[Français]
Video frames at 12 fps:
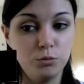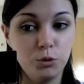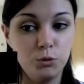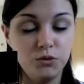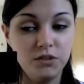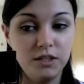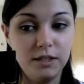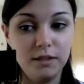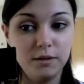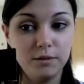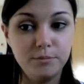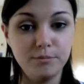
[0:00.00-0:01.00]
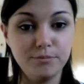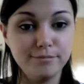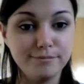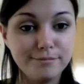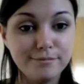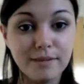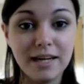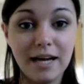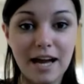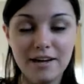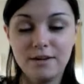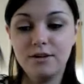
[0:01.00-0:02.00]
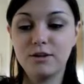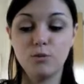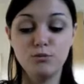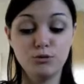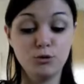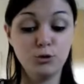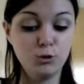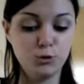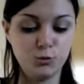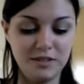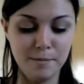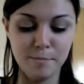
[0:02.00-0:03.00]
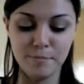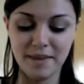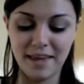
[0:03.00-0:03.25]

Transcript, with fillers: prononcer euh, euh, comme vous le souhaitez.